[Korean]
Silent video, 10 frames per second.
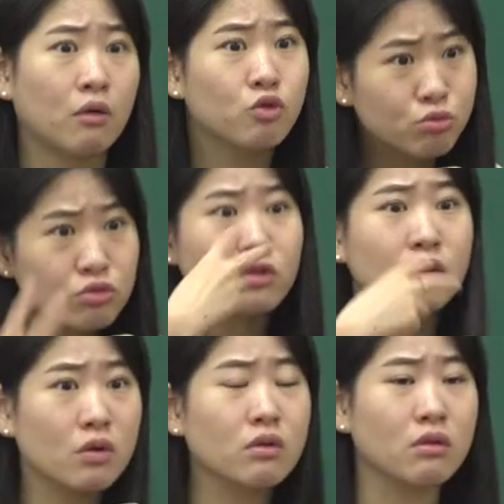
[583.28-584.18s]
눈물을
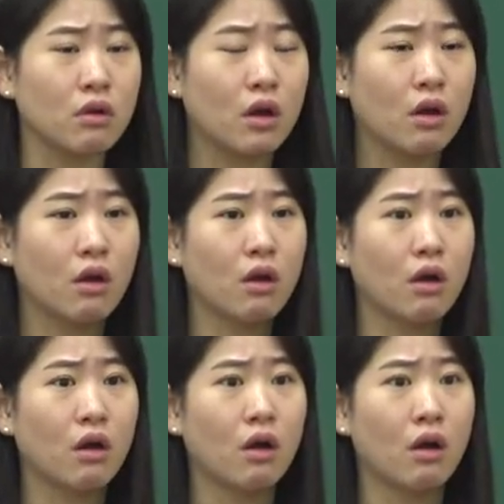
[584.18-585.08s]
흘리고 이러는 거야.
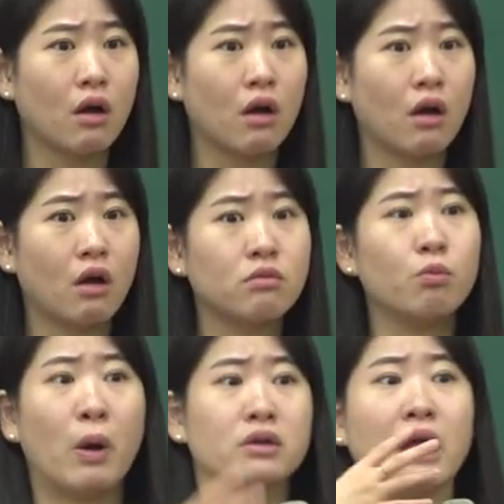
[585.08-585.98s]

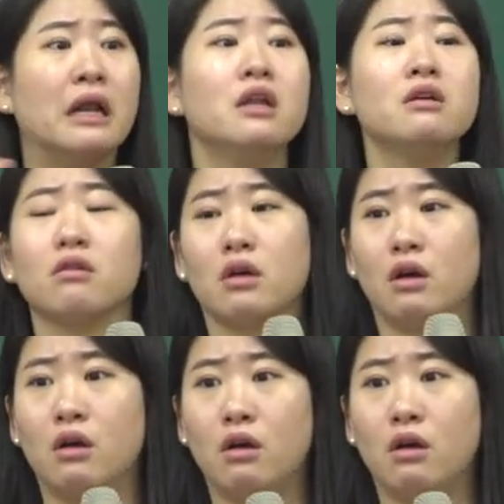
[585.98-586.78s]
막 날린 거야.